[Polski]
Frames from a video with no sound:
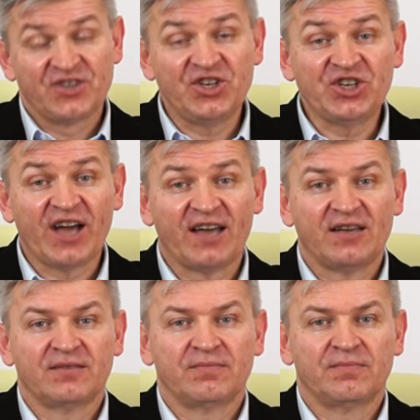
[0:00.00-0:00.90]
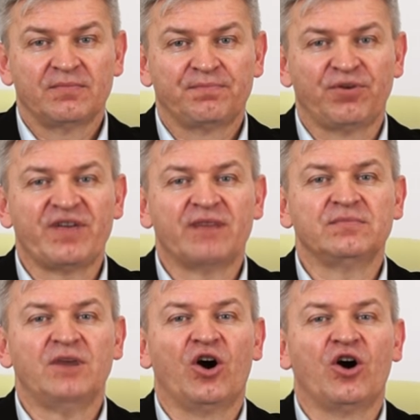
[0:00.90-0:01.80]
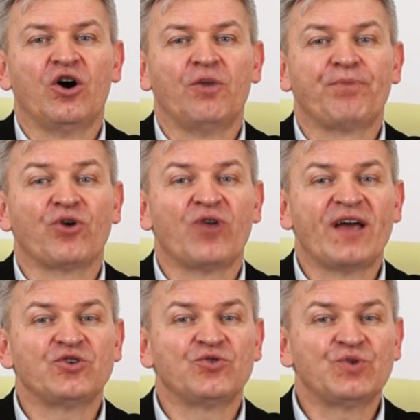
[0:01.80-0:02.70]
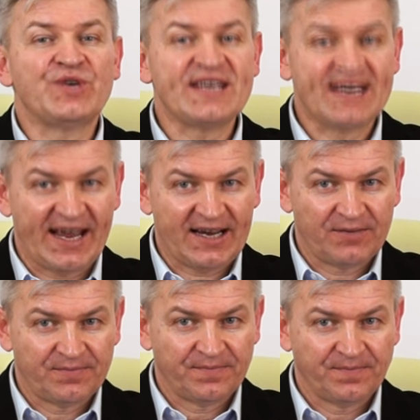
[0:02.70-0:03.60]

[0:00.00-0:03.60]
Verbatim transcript: Dzisiaj powiem o pokoleniu Y.